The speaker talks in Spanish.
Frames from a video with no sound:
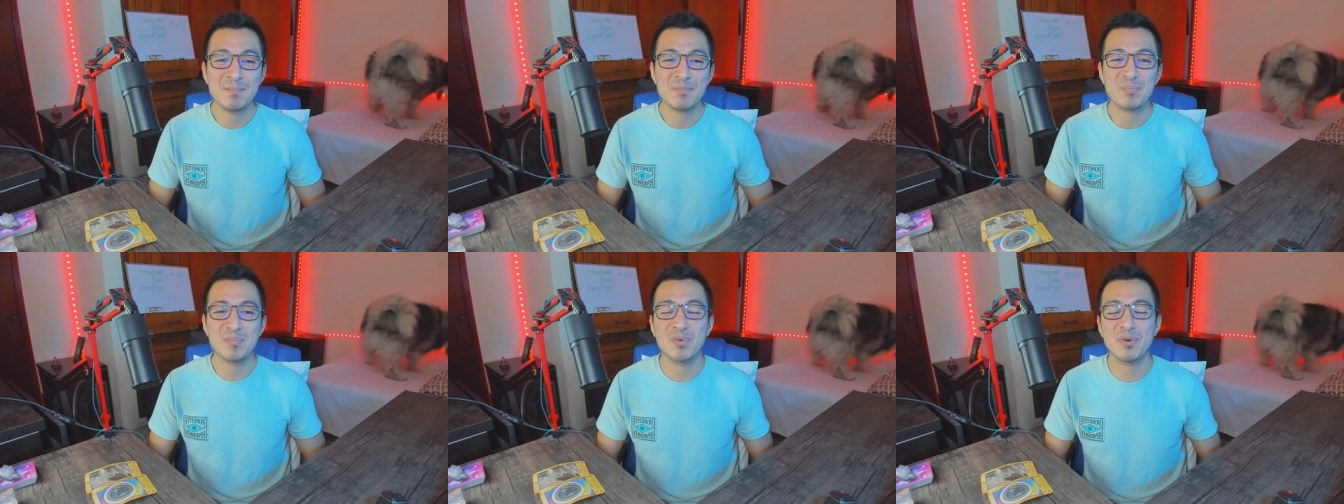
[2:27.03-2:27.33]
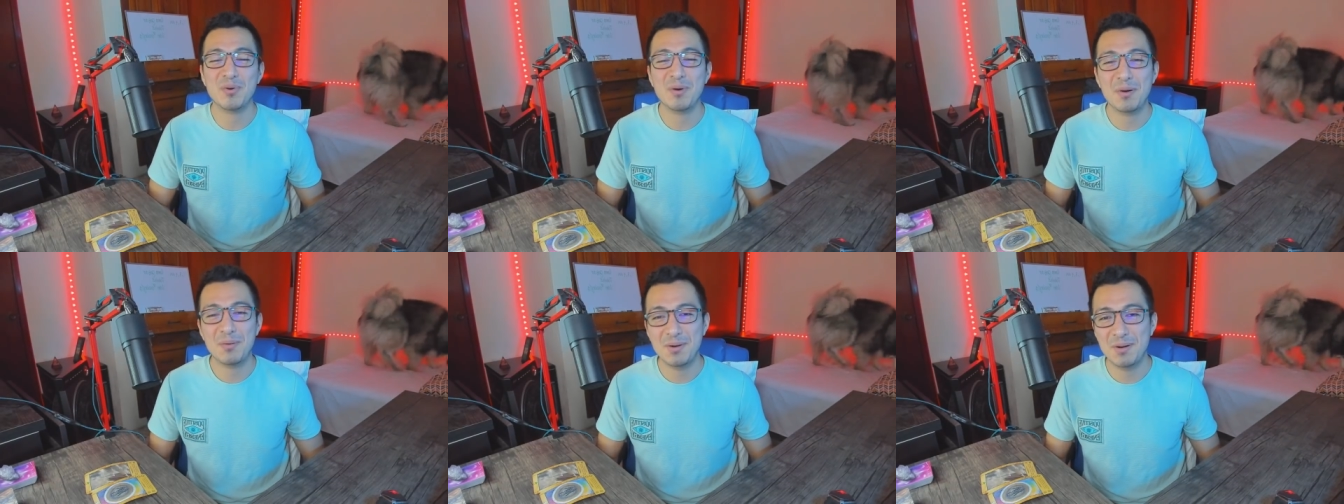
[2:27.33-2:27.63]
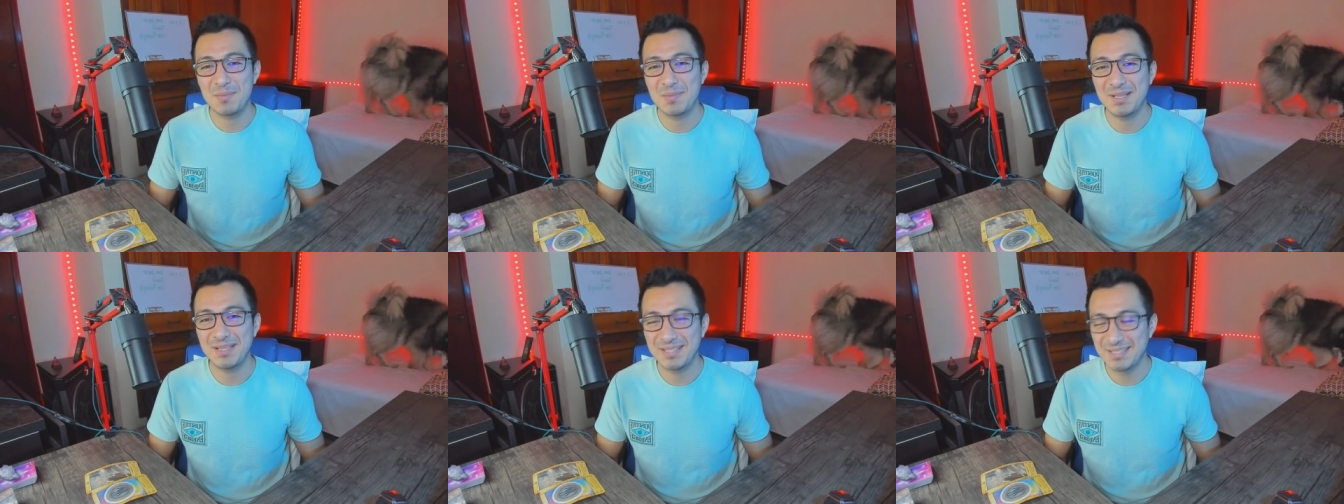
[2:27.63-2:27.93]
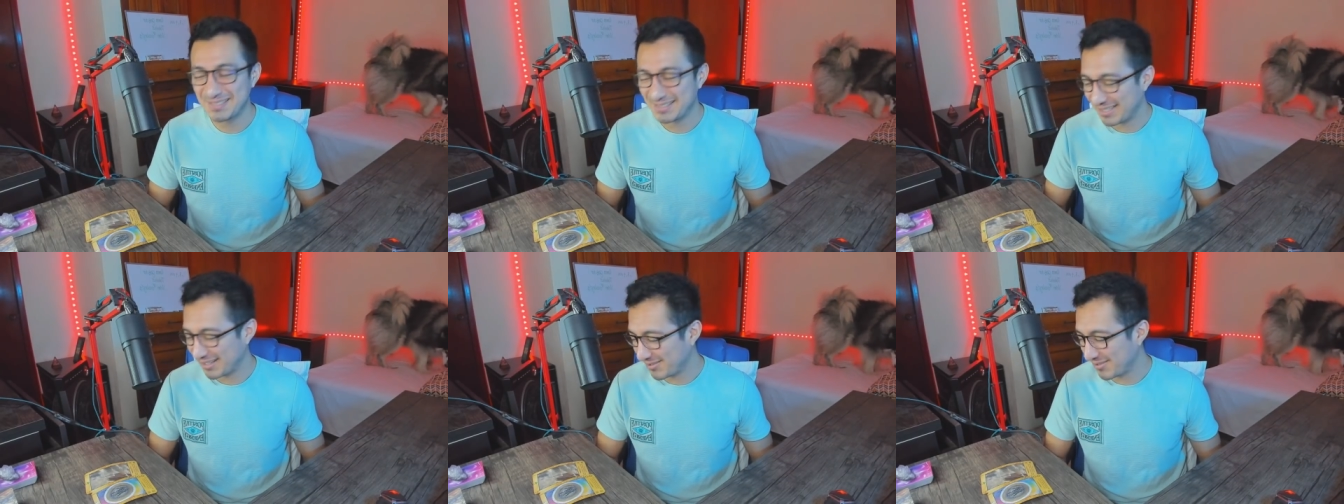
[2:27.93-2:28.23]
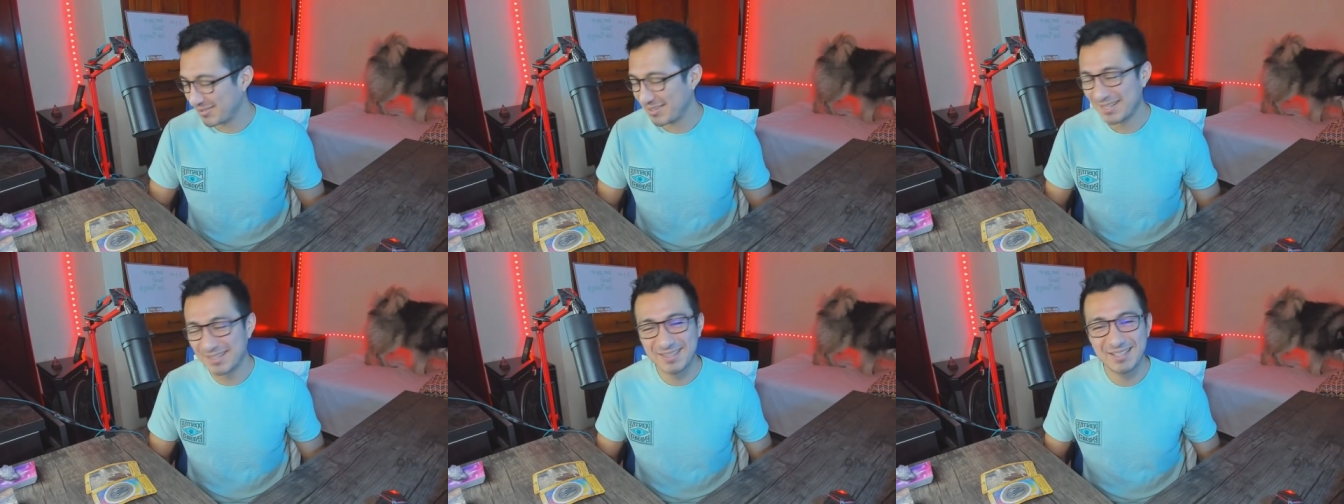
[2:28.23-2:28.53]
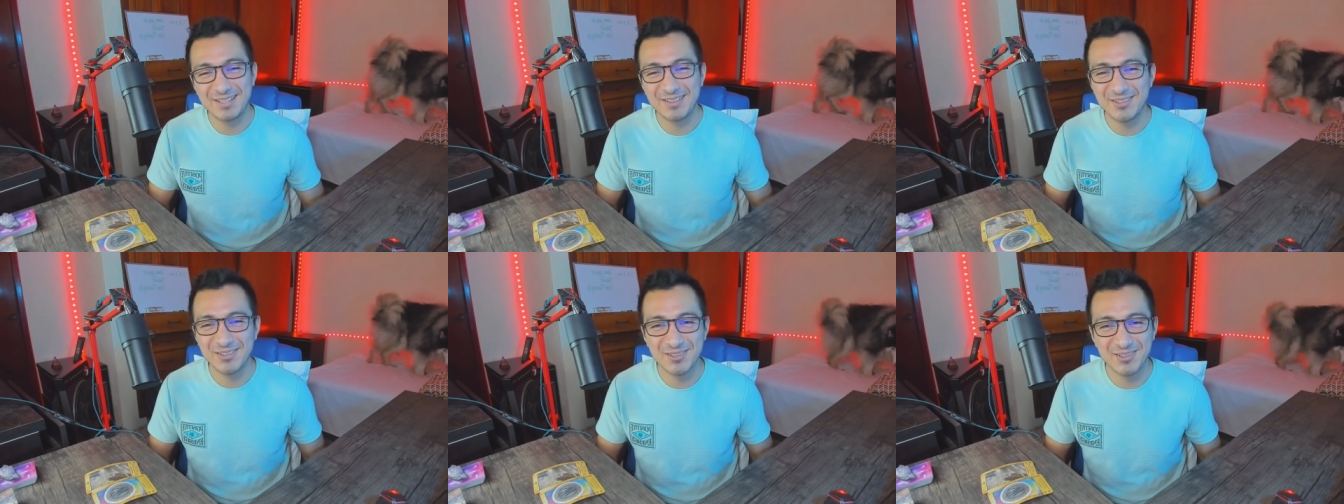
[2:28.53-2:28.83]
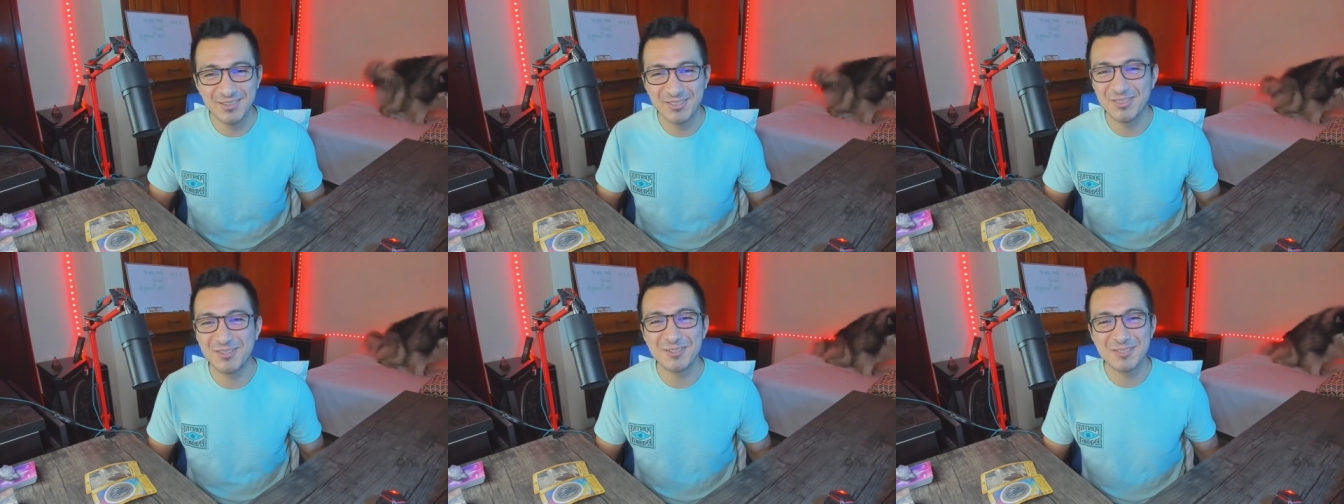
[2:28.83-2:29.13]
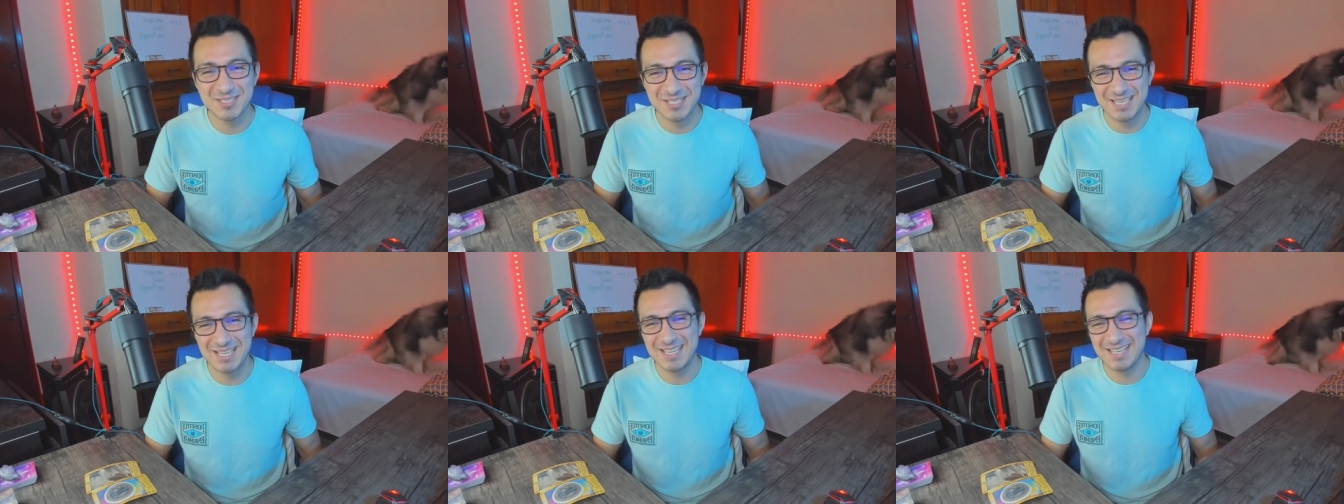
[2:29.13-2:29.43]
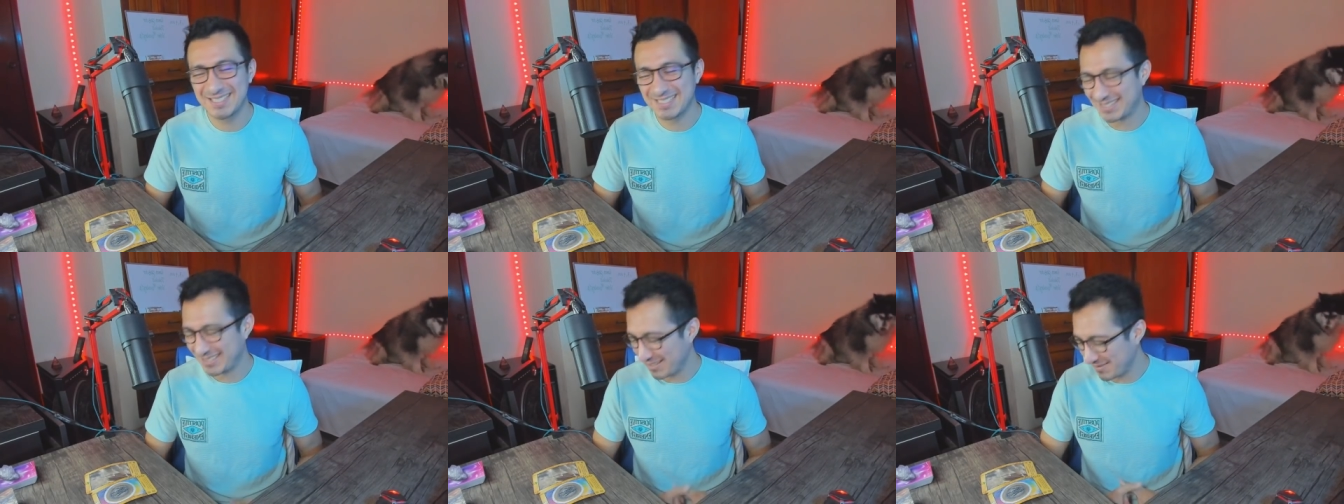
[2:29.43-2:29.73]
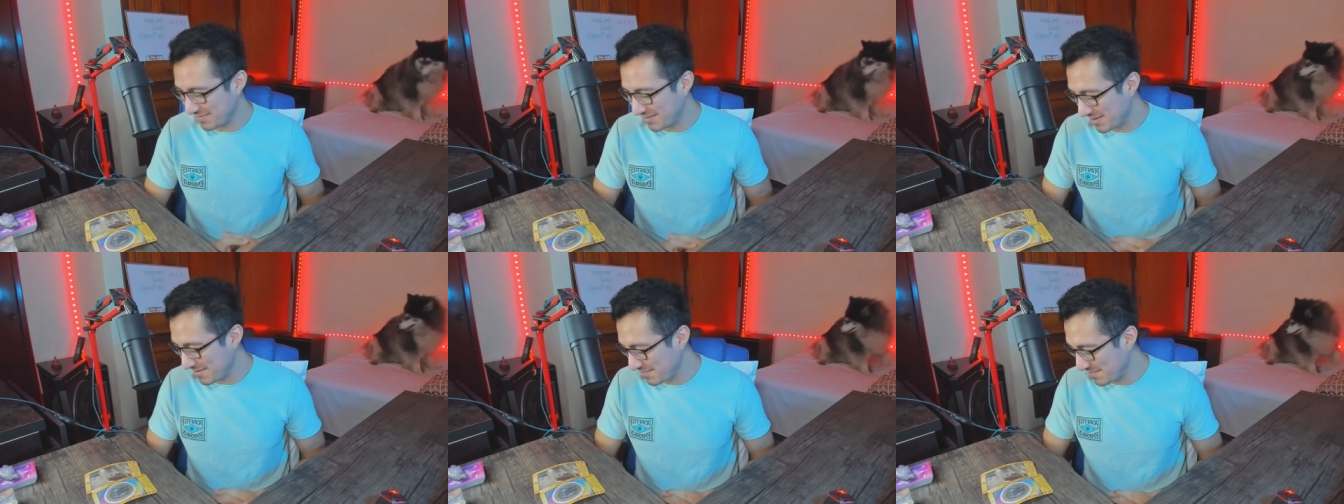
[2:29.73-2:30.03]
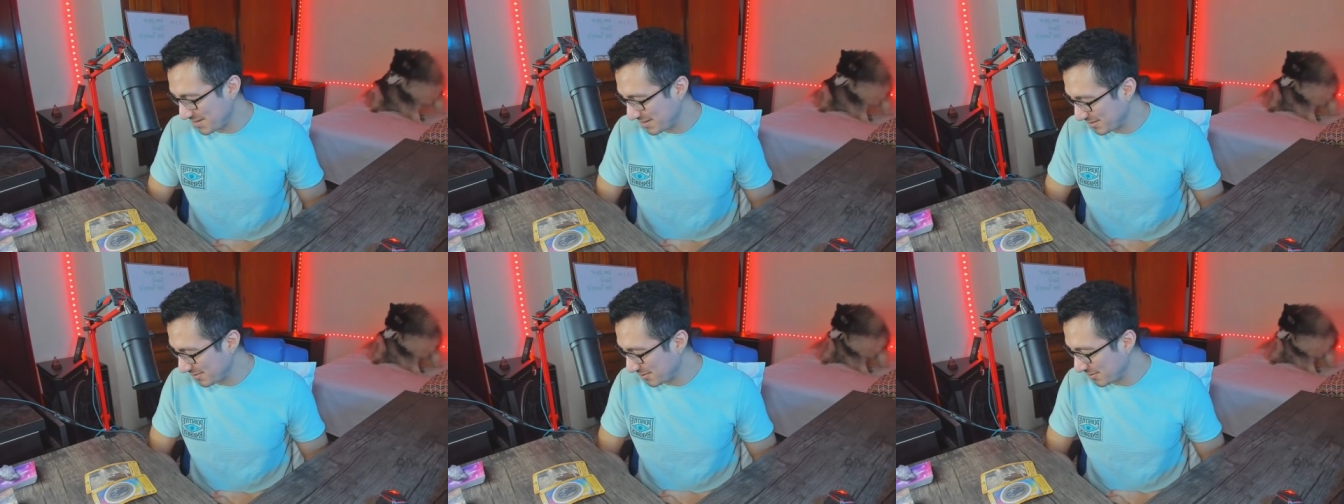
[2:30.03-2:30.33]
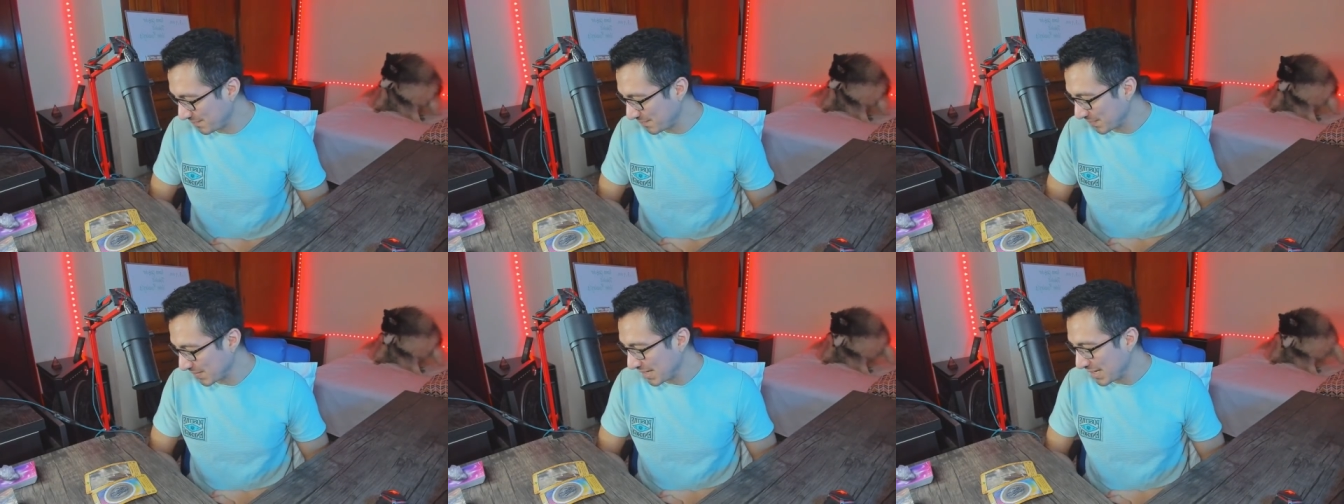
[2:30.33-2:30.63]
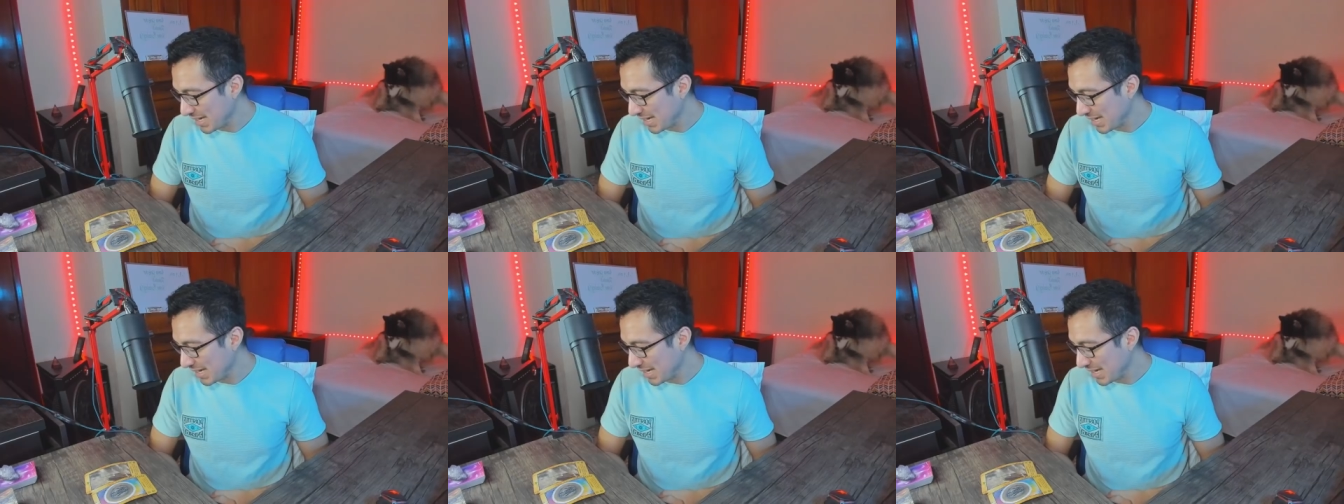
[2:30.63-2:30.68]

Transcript: probablemente está conectando con tus guías también, Virgo.